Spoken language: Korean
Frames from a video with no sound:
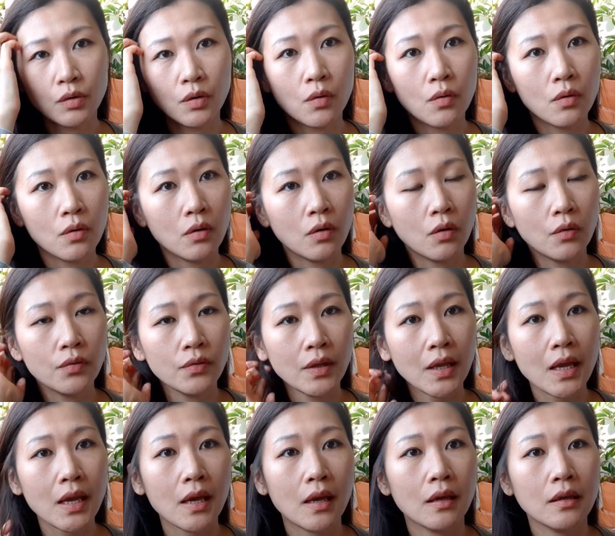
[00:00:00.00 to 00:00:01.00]
그런
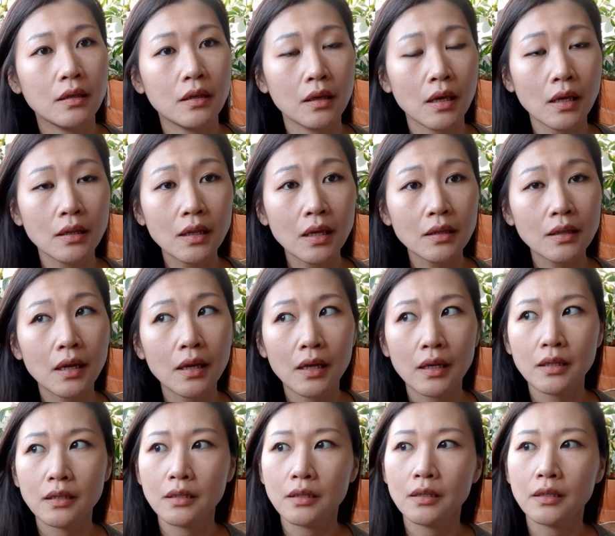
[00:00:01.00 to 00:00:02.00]
건데 이
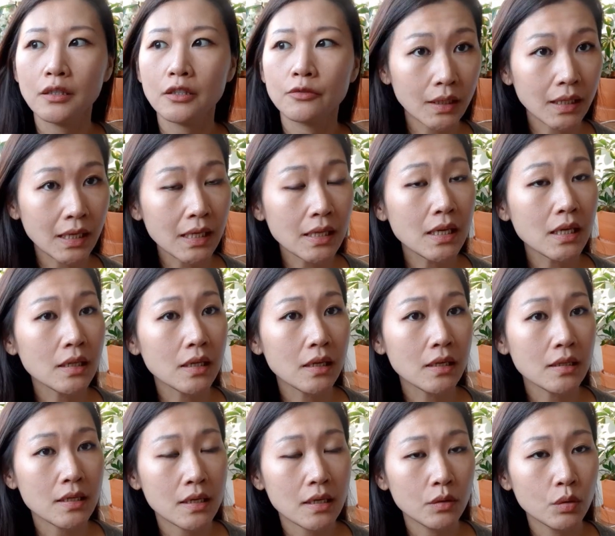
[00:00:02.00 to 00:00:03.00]
캐나다에는
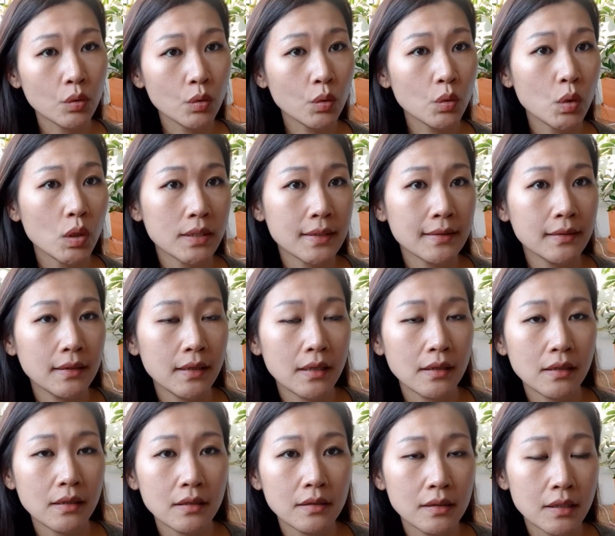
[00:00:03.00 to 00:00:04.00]
캐나다에 제가 토론토에 살
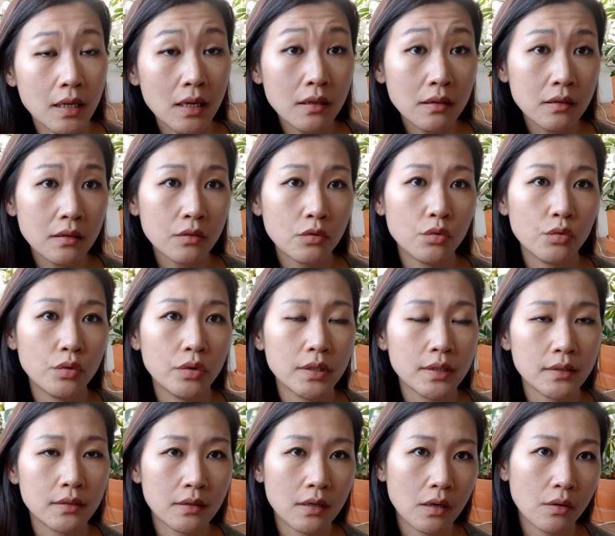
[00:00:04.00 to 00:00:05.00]
때는 세인트
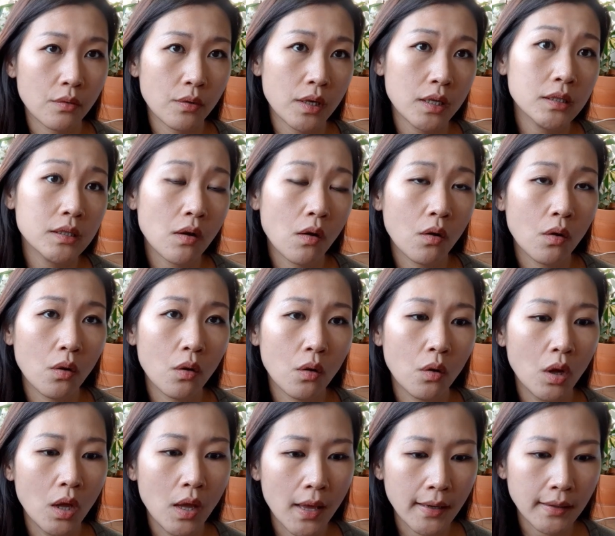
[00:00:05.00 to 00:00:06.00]
루이스라고
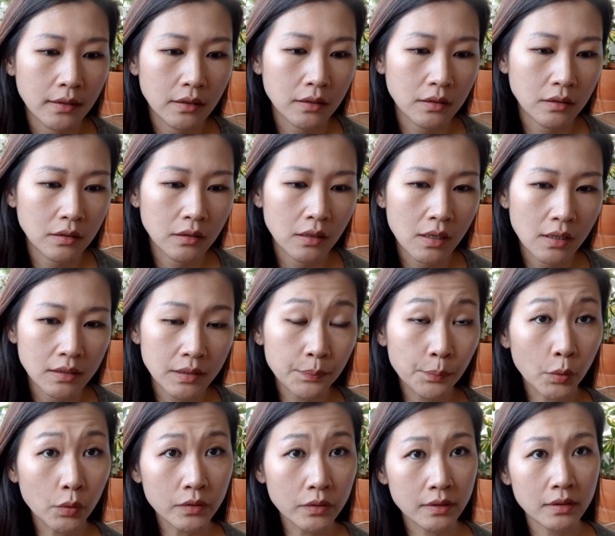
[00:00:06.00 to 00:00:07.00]
해서 그
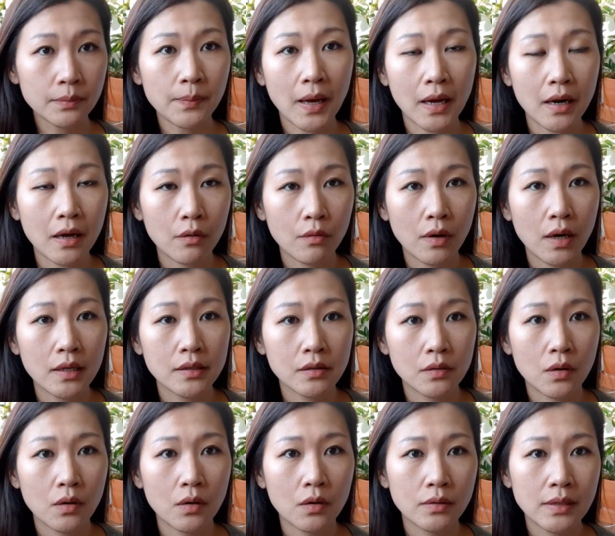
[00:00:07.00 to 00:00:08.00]
스포츠 바라고
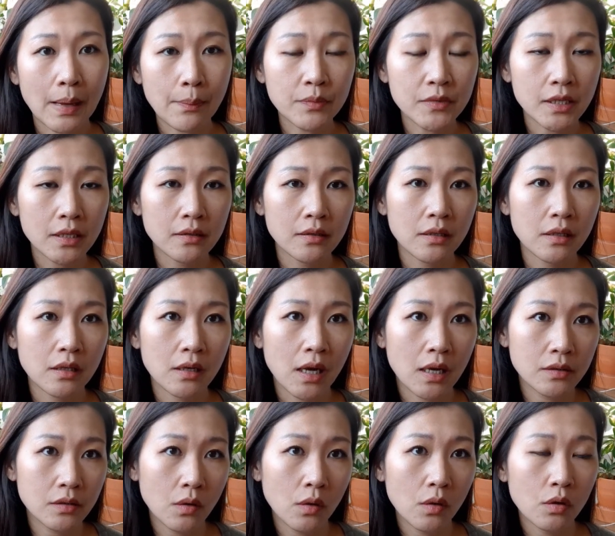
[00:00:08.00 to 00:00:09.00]
하죠. 남자들이
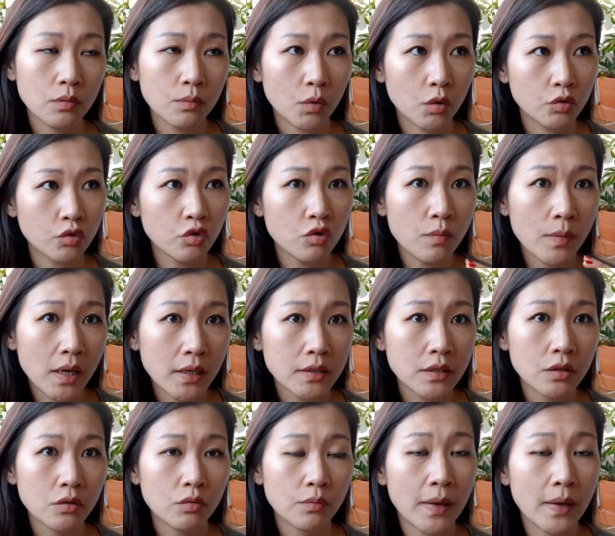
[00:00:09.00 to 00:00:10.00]
가서 뭐 술
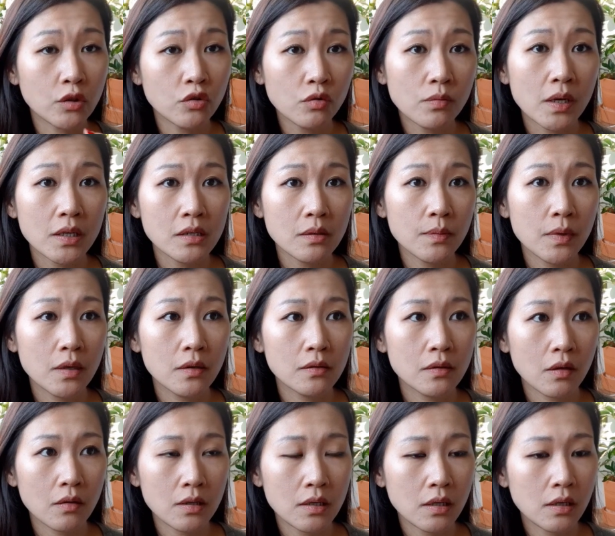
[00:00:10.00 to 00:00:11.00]
마시고 맥주
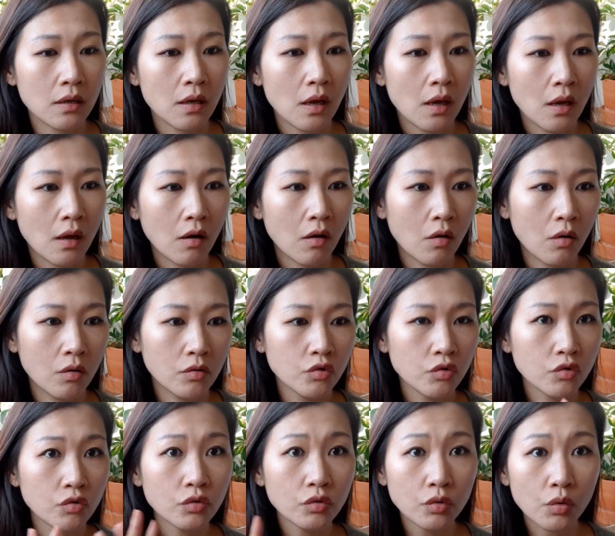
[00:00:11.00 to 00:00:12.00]
마시면서 이 어,
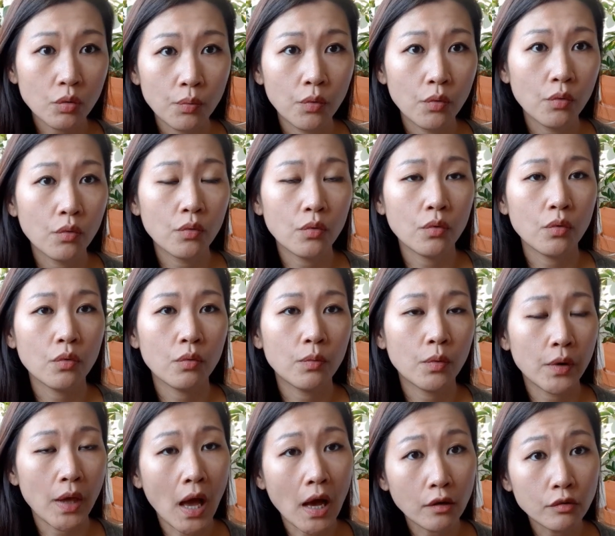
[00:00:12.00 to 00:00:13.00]
축구도 보고
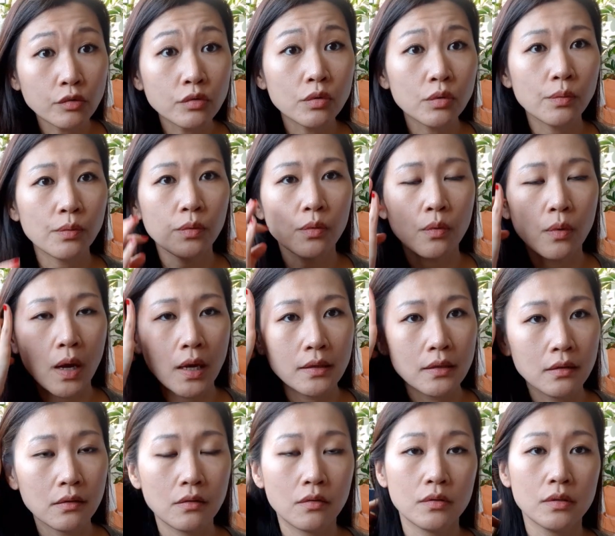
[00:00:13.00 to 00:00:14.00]
뭐 야구도 보고
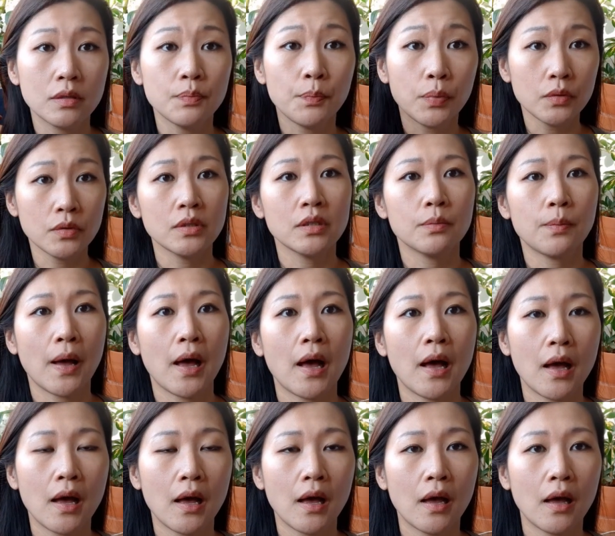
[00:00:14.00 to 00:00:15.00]
하는 그런 스포츠
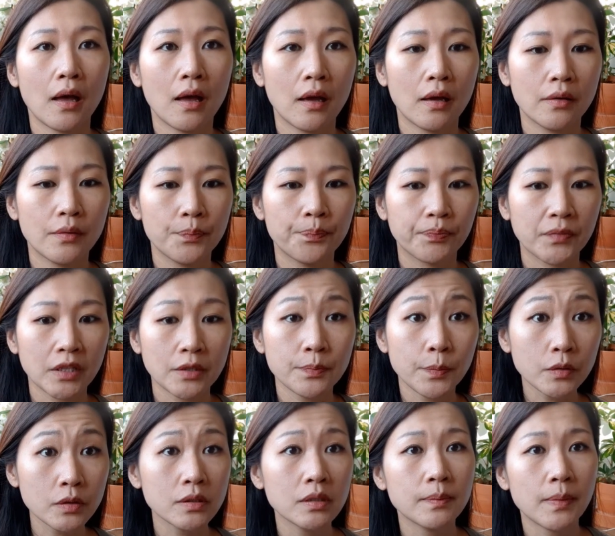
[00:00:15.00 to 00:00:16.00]
바
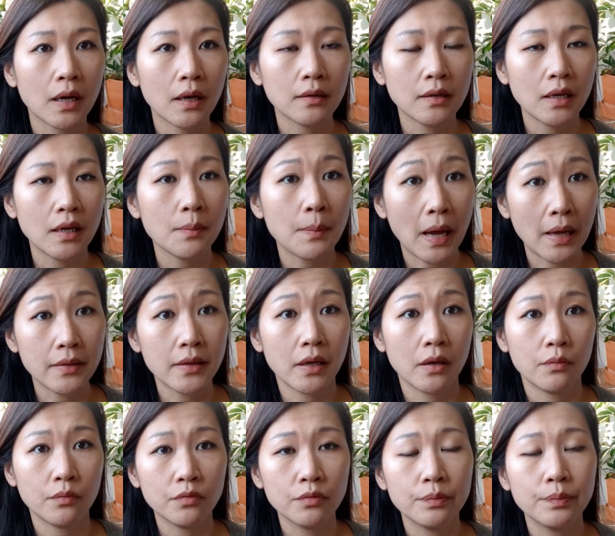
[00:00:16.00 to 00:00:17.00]
스포츠 바가 되게
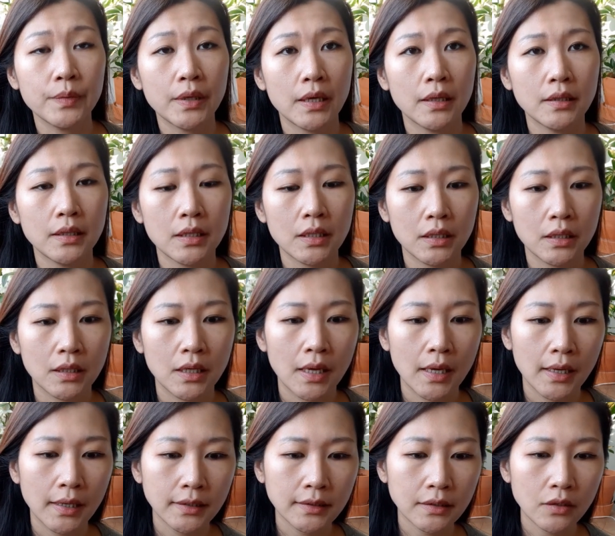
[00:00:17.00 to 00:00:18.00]
많아요 북미에는
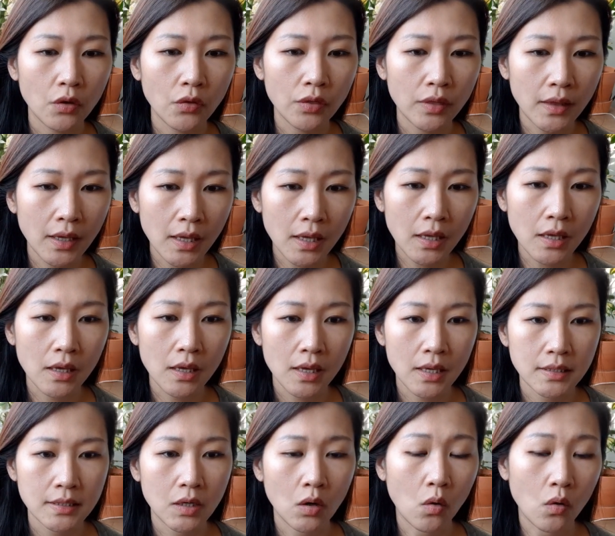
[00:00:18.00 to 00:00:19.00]
그런데
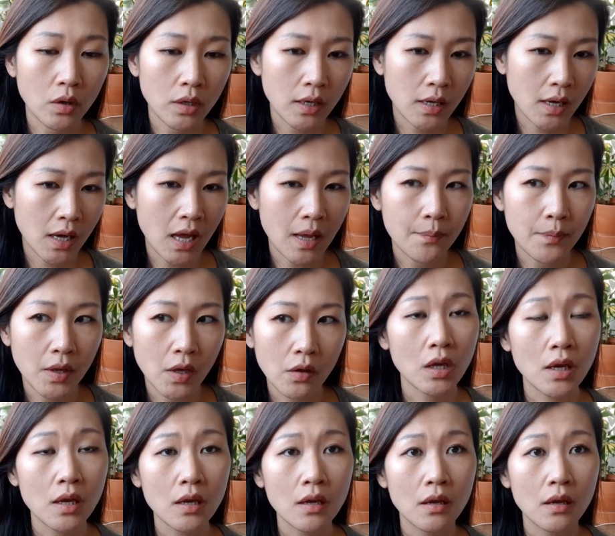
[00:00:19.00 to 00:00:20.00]
이제 거기에 가면